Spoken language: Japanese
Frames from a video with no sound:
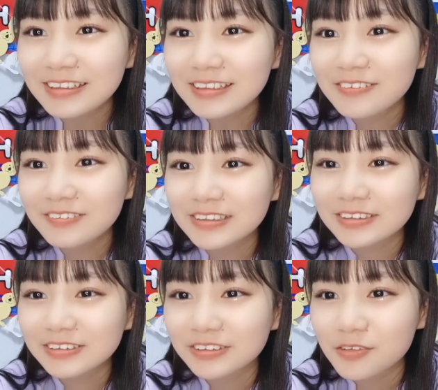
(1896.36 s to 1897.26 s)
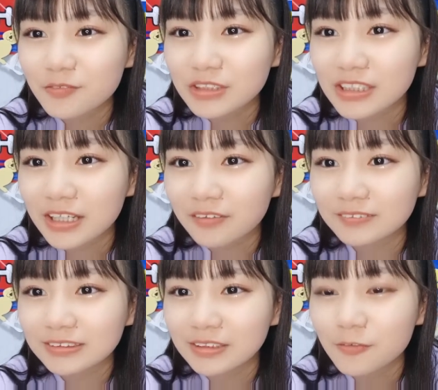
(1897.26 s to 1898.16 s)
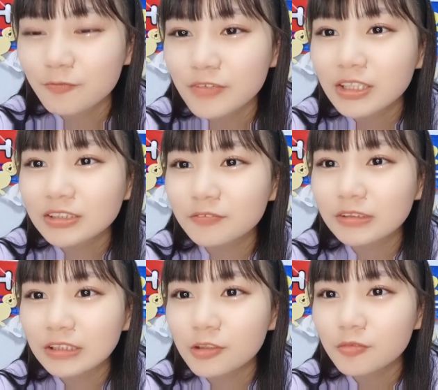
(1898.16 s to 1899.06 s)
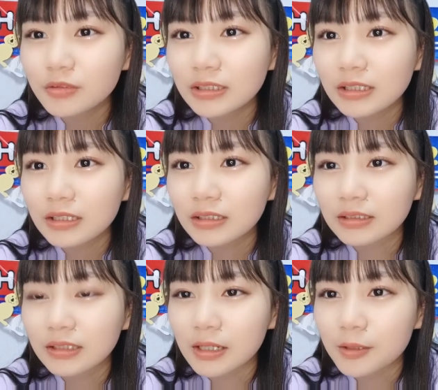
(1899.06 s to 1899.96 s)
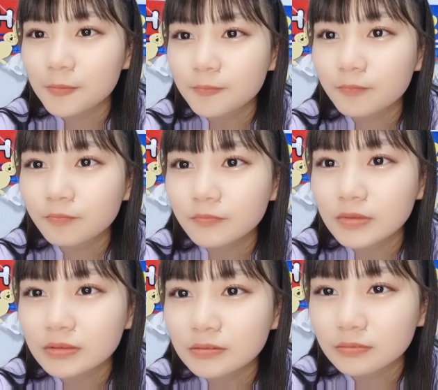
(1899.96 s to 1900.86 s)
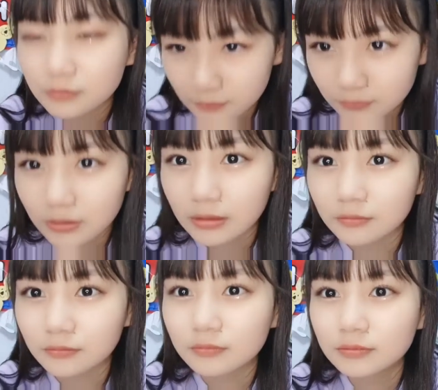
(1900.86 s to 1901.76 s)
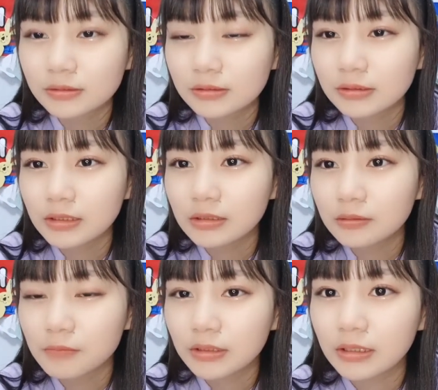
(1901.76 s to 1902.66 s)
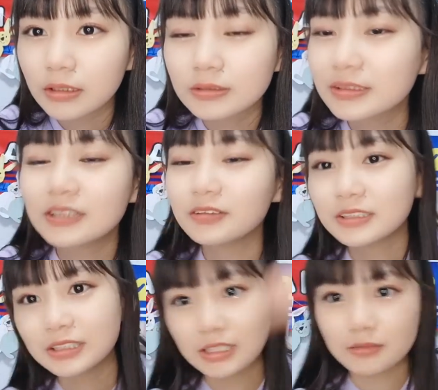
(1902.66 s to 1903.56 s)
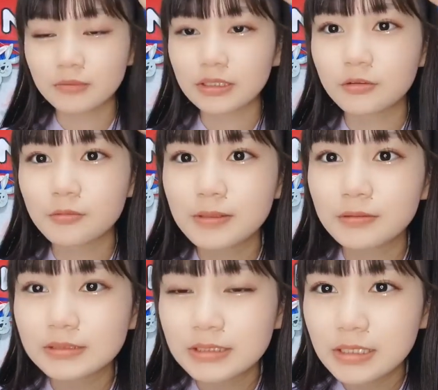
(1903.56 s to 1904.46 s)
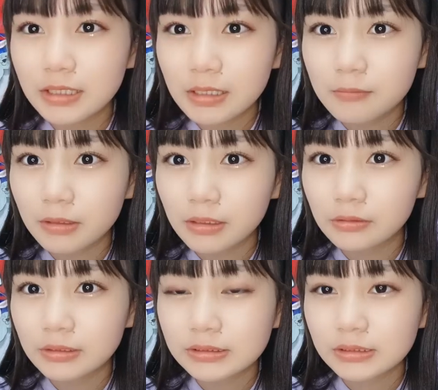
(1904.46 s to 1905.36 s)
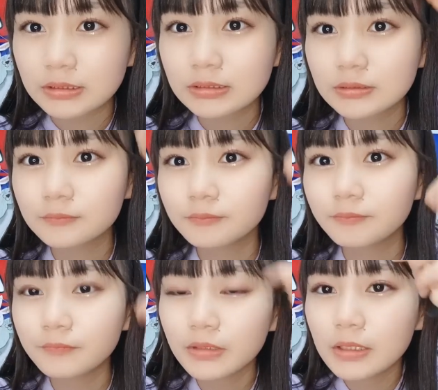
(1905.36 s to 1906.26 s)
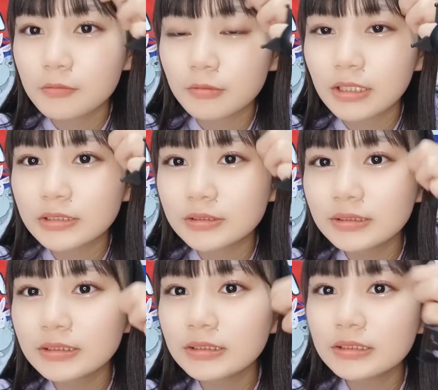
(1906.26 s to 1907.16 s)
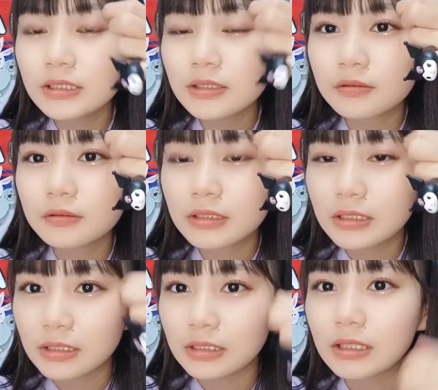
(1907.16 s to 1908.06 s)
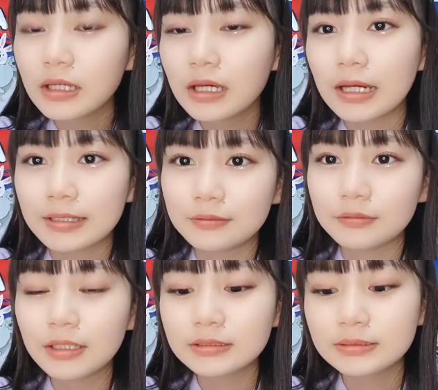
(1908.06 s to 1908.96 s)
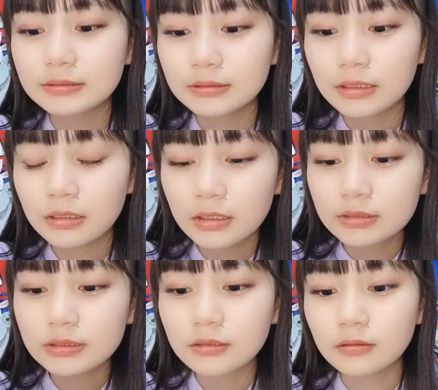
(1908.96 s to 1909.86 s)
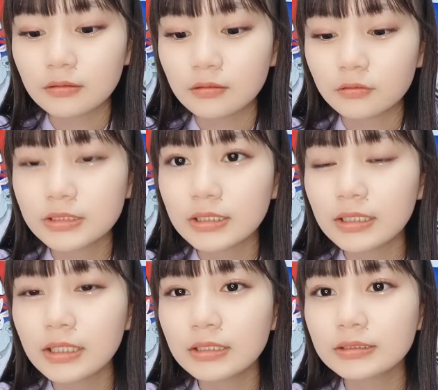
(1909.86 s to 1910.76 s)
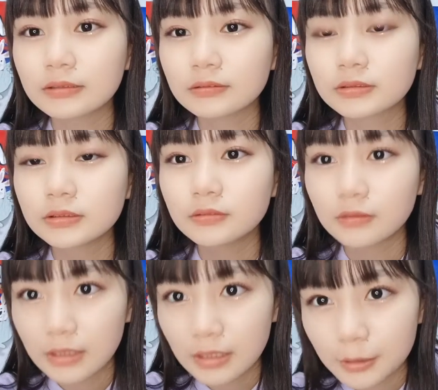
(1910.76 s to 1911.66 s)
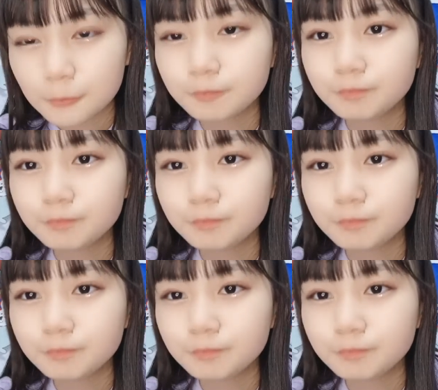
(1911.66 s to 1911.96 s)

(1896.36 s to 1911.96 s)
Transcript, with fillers: ギリギリまでしようちょっと読めてないかもしれないすいません読めてなかったらちょっとあのツイまたツイートじゃないまたコメントしていただければ嬉しいですまた11日以降にあのハッシュタグ教えてはんちゃんをするので